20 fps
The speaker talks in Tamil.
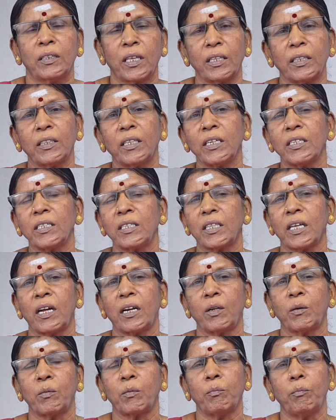தந்தை
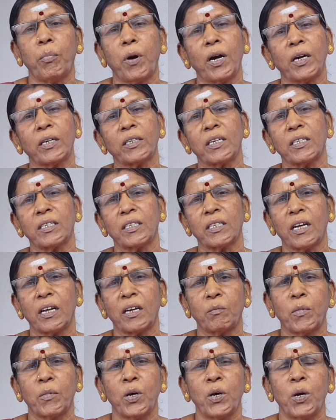ஸ்தானம்
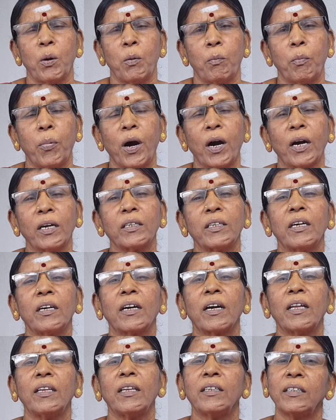பாக்கியஸ்தானம்
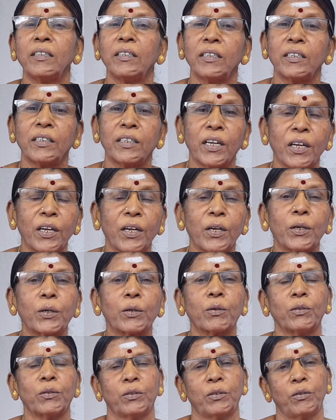பாக்கியங்கள் இருந்துக்கிட்டே
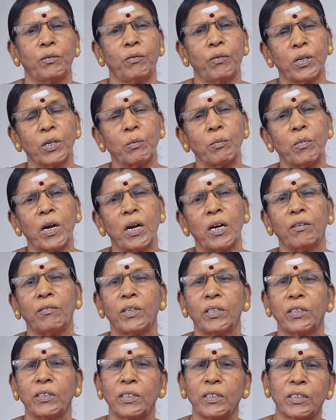இருக்கும்
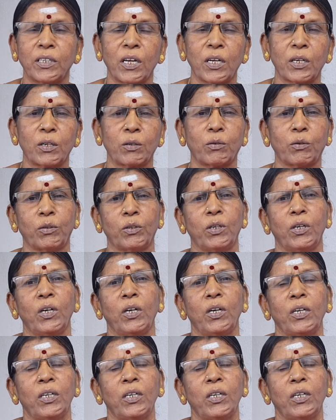வருமானம் வந்துக்கிட்டே இருக்கும்